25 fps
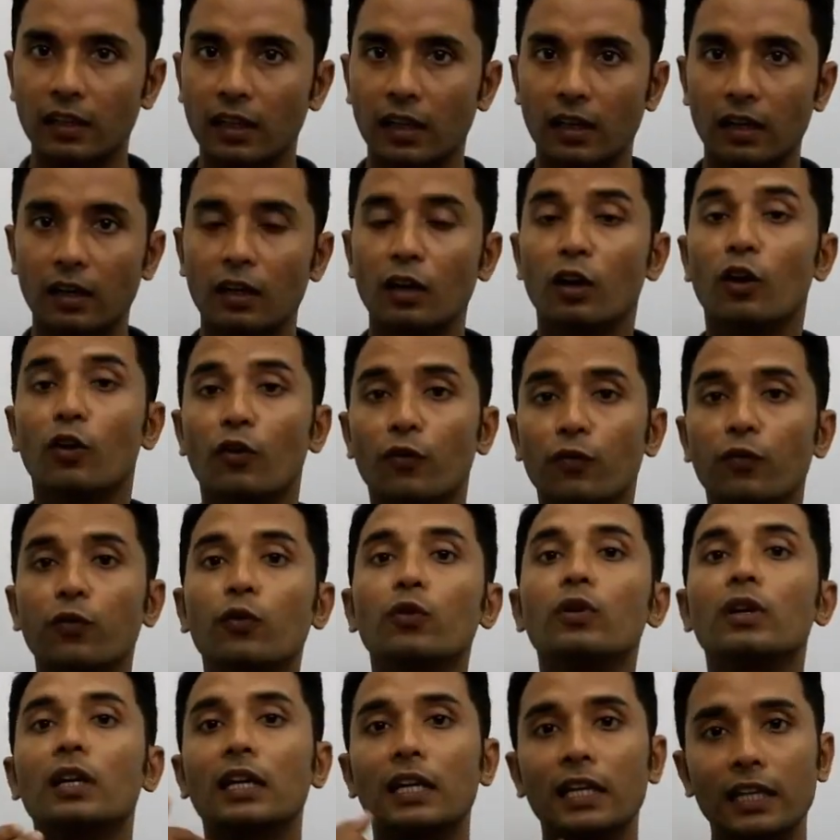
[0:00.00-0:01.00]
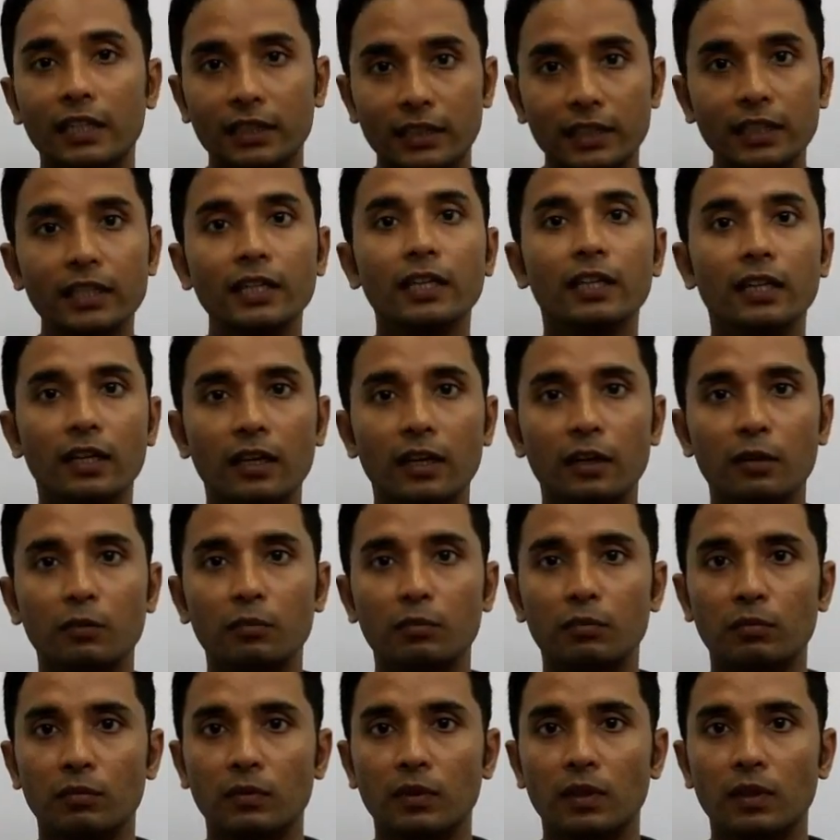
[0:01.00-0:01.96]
ना फूड लेते हैं हम